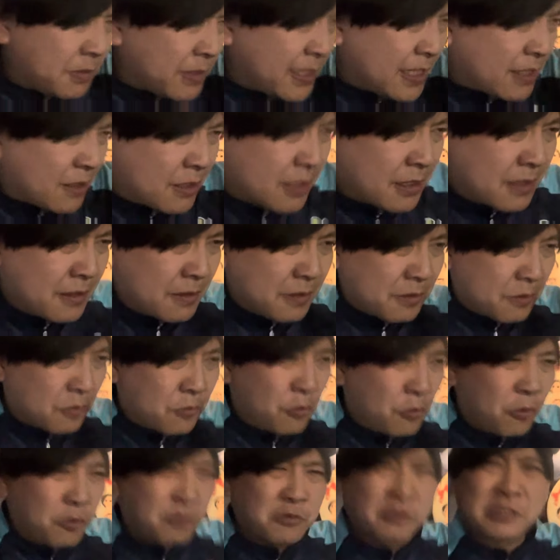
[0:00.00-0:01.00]
ぐにね、
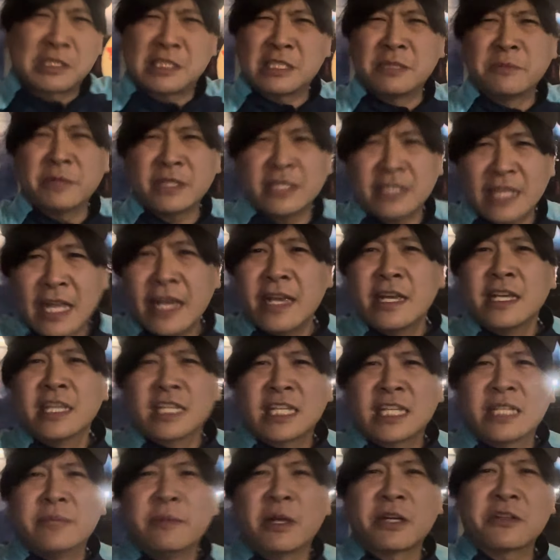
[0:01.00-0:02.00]
ゴールド隅にね、
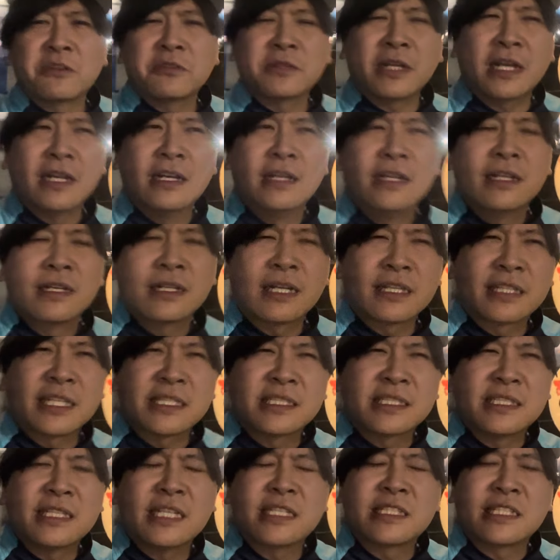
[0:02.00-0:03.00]
決まるような
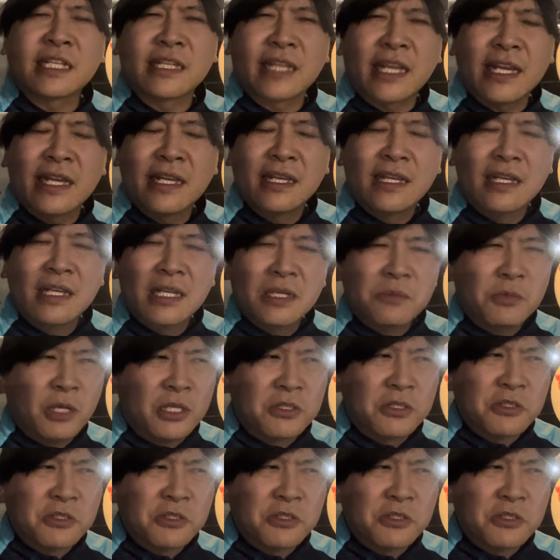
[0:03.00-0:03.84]
形でしたね。あの